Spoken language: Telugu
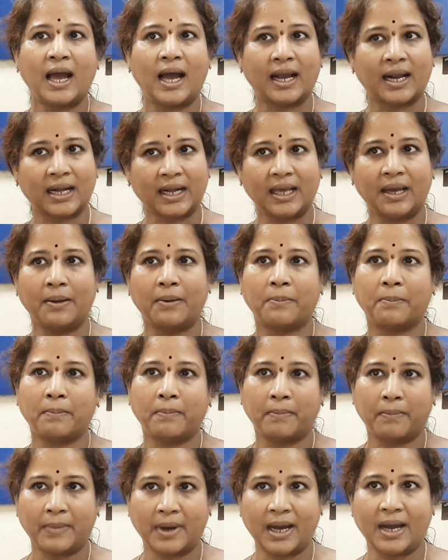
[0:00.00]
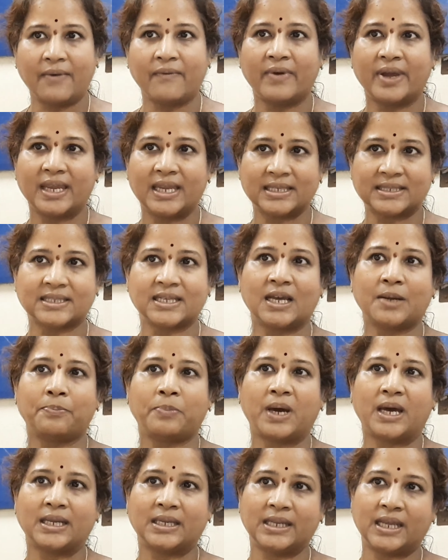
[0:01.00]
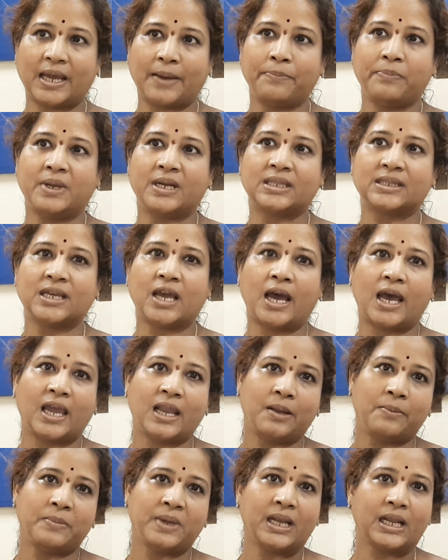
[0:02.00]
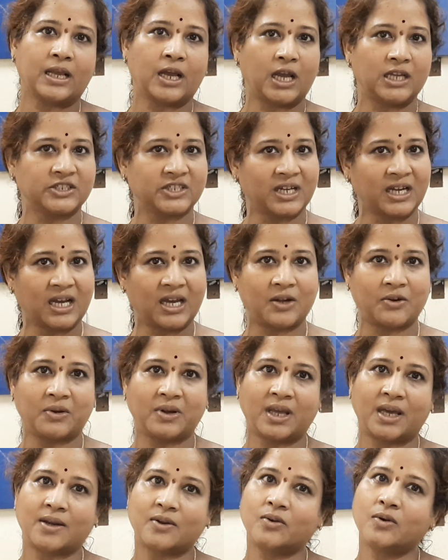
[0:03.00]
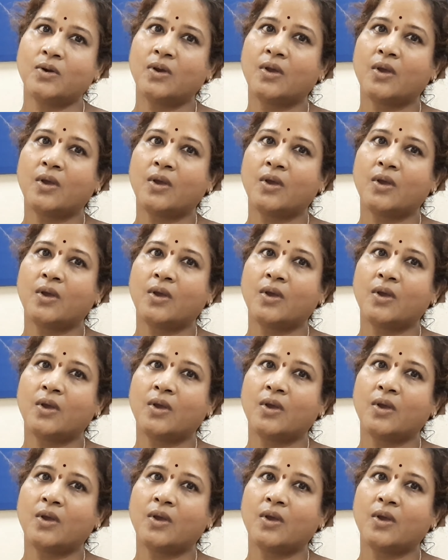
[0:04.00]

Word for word: అక్కడ మా వైఎస్ఆర్ పార్టీ అభ్యర్థి ఆయిల్ మిల్ ఖాజా గారు ఉన్నారు